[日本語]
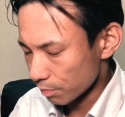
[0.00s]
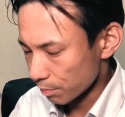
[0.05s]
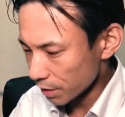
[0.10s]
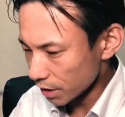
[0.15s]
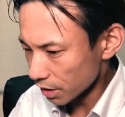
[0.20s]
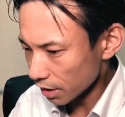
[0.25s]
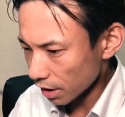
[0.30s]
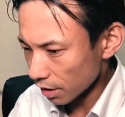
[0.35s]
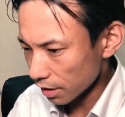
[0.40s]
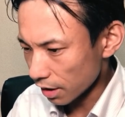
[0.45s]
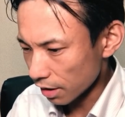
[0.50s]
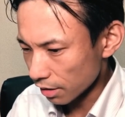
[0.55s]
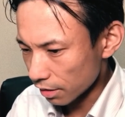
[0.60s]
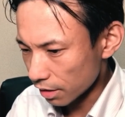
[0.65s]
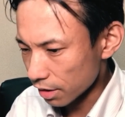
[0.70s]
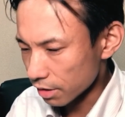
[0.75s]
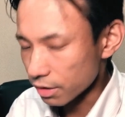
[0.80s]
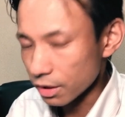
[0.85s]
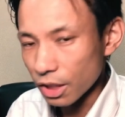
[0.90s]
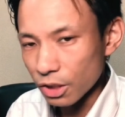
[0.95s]
微差な
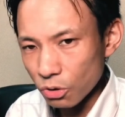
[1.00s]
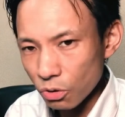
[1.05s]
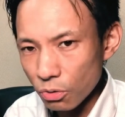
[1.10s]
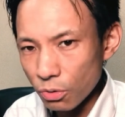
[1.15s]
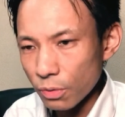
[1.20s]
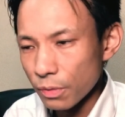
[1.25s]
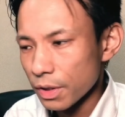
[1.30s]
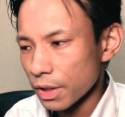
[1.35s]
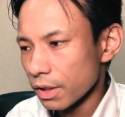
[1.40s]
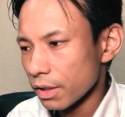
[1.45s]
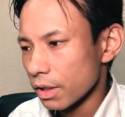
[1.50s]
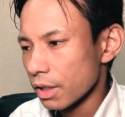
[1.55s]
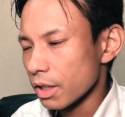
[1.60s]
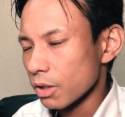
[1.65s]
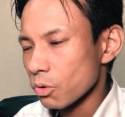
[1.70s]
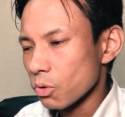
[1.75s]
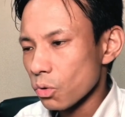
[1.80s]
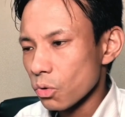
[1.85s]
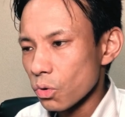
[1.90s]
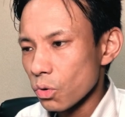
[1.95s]
んですけど
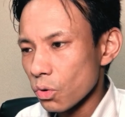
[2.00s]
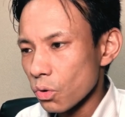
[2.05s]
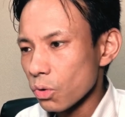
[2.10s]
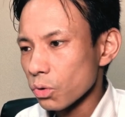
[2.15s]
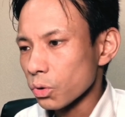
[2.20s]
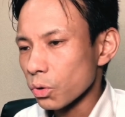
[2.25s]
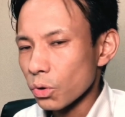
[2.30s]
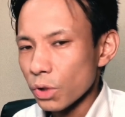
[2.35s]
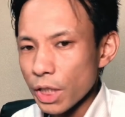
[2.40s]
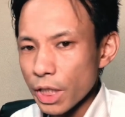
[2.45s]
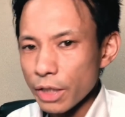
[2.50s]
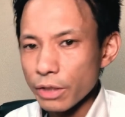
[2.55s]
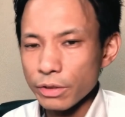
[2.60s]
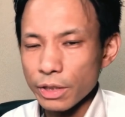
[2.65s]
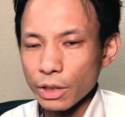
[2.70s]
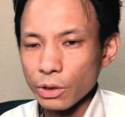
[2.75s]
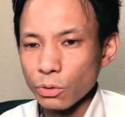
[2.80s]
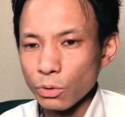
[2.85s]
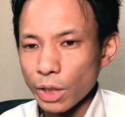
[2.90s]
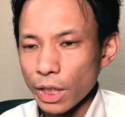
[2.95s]
えここを捉え
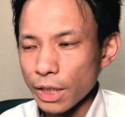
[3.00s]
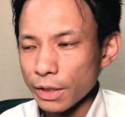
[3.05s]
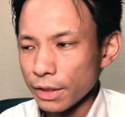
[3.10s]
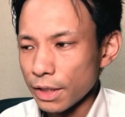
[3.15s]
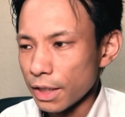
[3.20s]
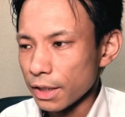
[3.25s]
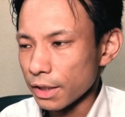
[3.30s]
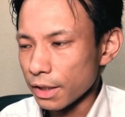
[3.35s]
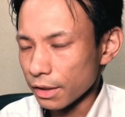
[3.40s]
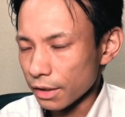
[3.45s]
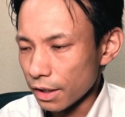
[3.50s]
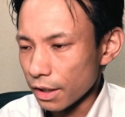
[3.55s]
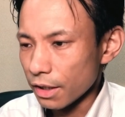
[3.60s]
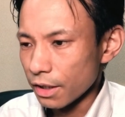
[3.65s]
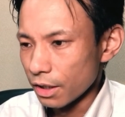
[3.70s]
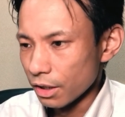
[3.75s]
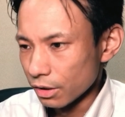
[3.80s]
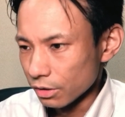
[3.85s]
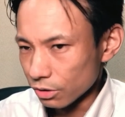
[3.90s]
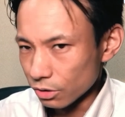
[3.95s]
るか捉えないか
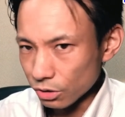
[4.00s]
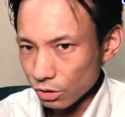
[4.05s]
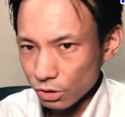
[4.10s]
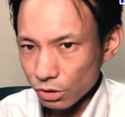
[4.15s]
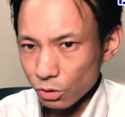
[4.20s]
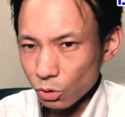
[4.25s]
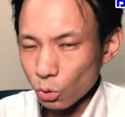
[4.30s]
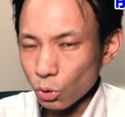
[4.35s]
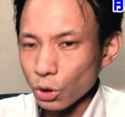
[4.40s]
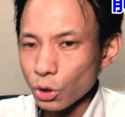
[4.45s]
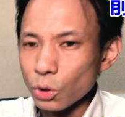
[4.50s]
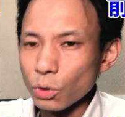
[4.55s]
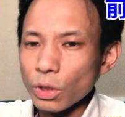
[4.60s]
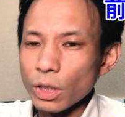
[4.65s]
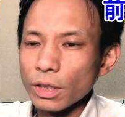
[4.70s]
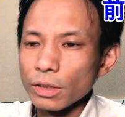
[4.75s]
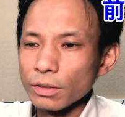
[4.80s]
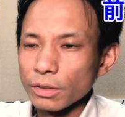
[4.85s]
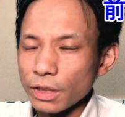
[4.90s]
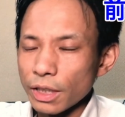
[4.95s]
でぐっと
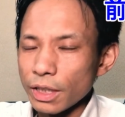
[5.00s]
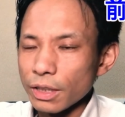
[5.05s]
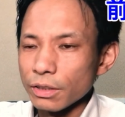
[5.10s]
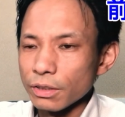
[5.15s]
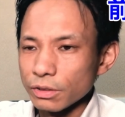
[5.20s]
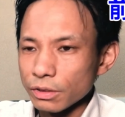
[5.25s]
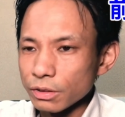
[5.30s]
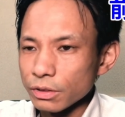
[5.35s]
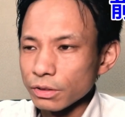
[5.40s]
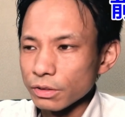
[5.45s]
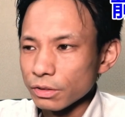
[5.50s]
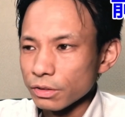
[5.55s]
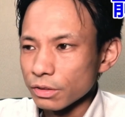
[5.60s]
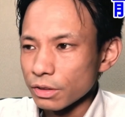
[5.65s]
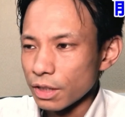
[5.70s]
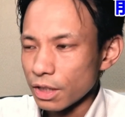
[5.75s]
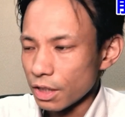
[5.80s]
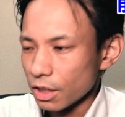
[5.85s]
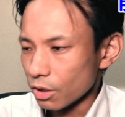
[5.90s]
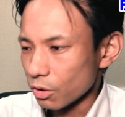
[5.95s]
広がっていく、
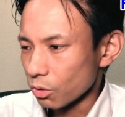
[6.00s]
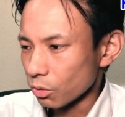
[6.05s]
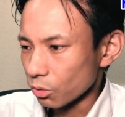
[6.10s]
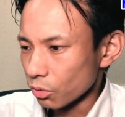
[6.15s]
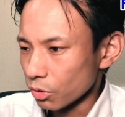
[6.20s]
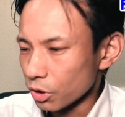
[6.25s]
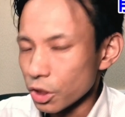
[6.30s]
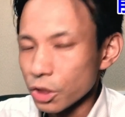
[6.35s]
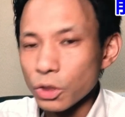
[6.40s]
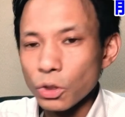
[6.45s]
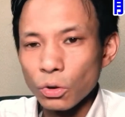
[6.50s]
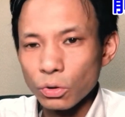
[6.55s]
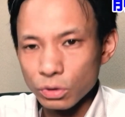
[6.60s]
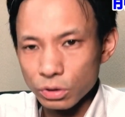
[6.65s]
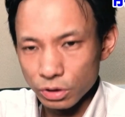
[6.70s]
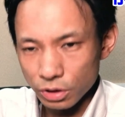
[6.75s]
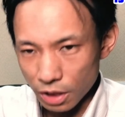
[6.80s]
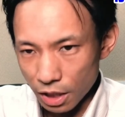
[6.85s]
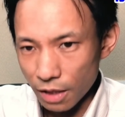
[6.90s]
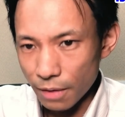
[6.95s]
えこの2
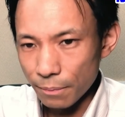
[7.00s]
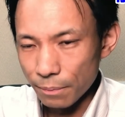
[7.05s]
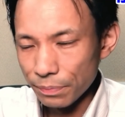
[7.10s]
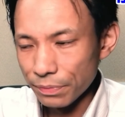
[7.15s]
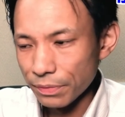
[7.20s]
極化